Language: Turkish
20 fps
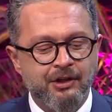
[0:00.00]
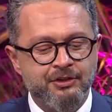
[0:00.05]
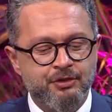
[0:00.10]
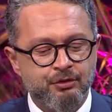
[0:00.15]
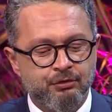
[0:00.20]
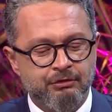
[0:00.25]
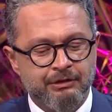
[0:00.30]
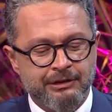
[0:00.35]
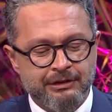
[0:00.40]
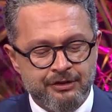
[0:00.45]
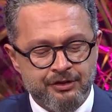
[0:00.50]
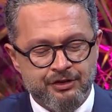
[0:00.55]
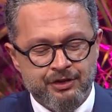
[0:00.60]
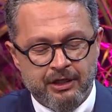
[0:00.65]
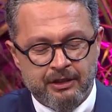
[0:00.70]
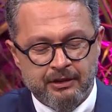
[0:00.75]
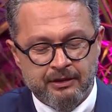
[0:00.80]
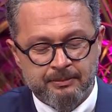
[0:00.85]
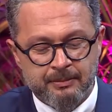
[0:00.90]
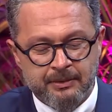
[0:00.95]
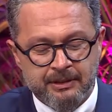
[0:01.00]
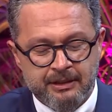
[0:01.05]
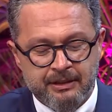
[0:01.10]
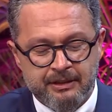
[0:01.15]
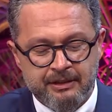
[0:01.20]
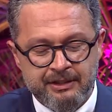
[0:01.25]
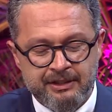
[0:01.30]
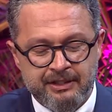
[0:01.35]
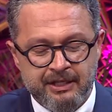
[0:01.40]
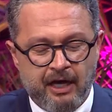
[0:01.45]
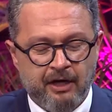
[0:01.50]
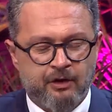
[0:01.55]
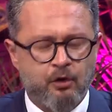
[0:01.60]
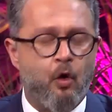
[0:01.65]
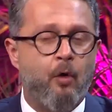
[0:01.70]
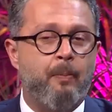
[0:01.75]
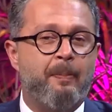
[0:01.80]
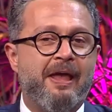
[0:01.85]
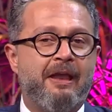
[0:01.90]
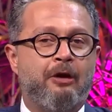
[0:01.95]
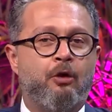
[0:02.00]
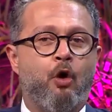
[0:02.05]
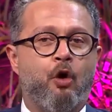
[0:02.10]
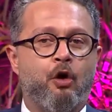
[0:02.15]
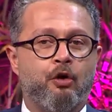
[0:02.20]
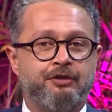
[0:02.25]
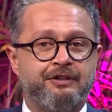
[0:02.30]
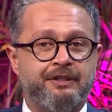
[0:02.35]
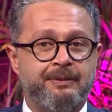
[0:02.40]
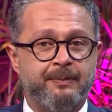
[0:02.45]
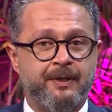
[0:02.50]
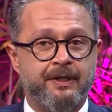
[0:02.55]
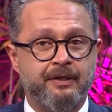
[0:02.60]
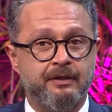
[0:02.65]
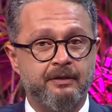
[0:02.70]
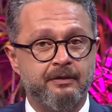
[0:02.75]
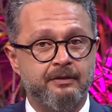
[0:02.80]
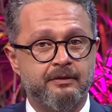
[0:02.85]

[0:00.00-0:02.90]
Acun Ilıcalı mı, Jacob Elordi mi?